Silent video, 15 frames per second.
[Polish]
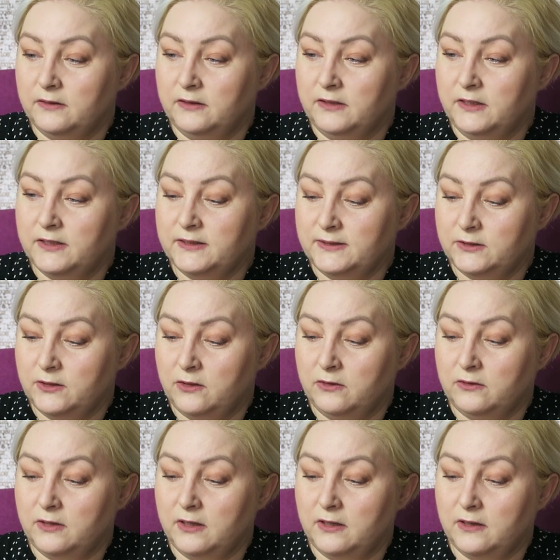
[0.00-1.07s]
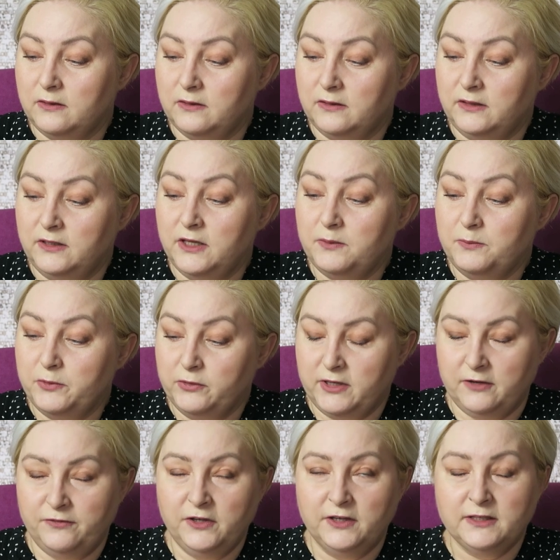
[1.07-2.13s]
Jest to jej
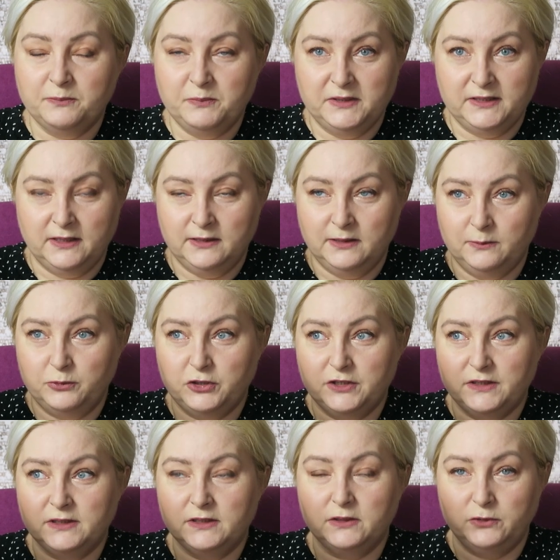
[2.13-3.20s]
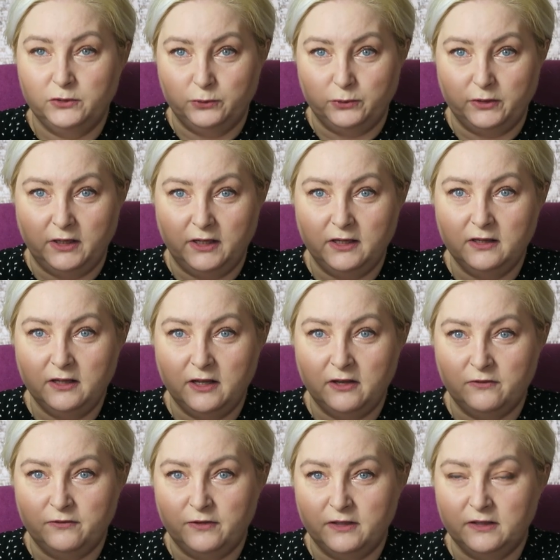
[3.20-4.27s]
biografia napisana przez córkę
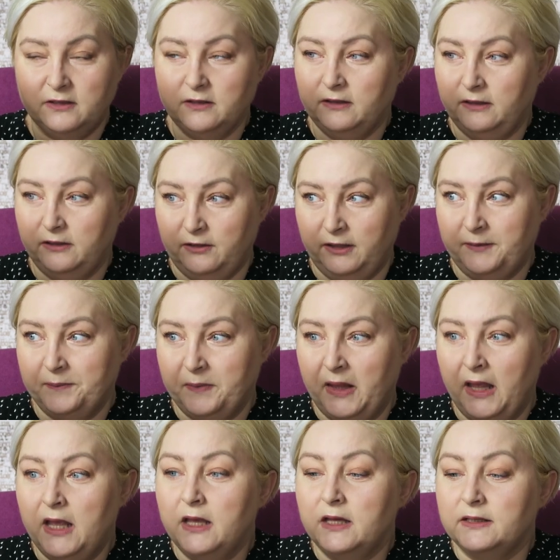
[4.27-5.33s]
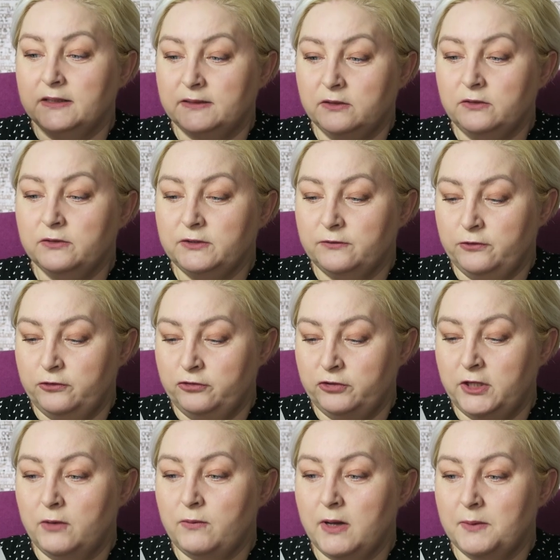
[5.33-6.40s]
Ewę Curie. Z tego co
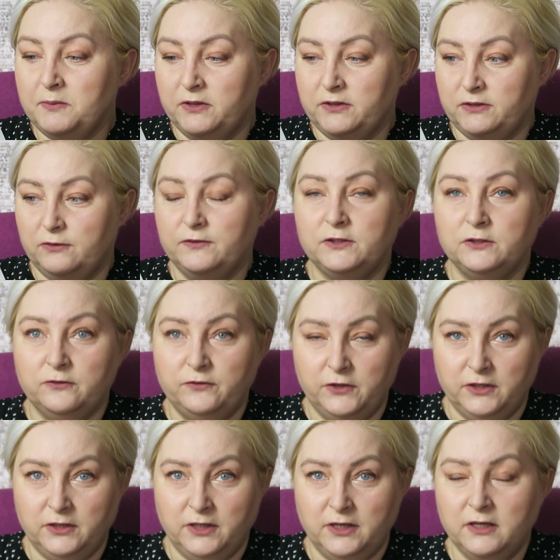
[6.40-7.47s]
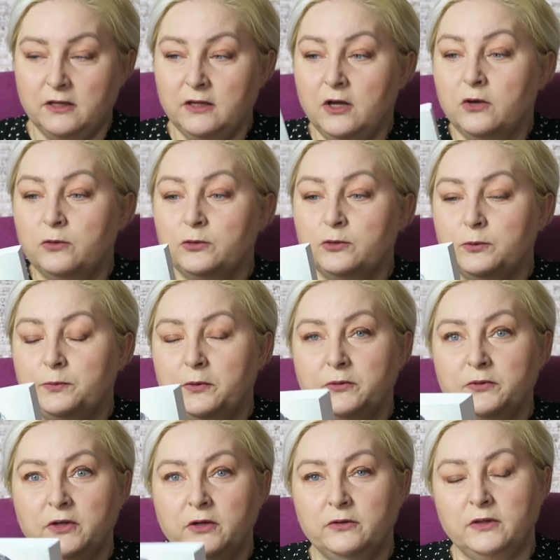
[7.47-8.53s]
wyczytałam, jest to wznowienie
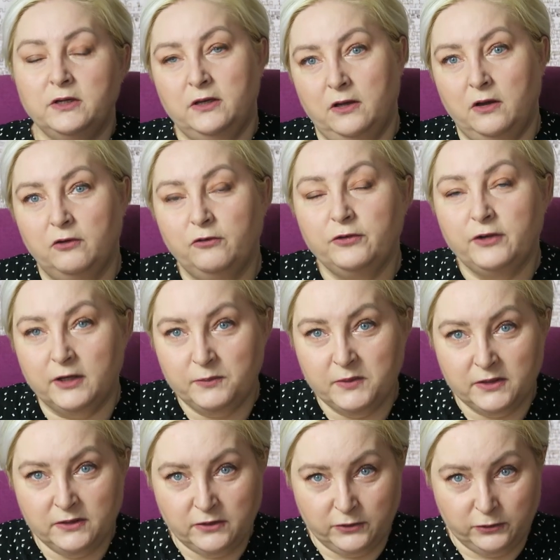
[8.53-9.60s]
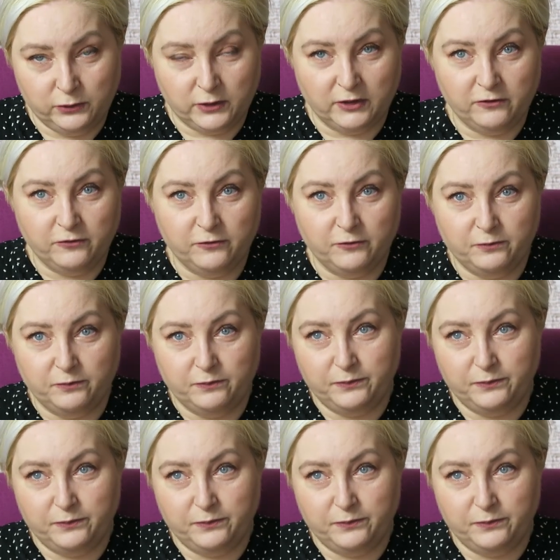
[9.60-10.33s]
uzupełnione o fragmenty, które w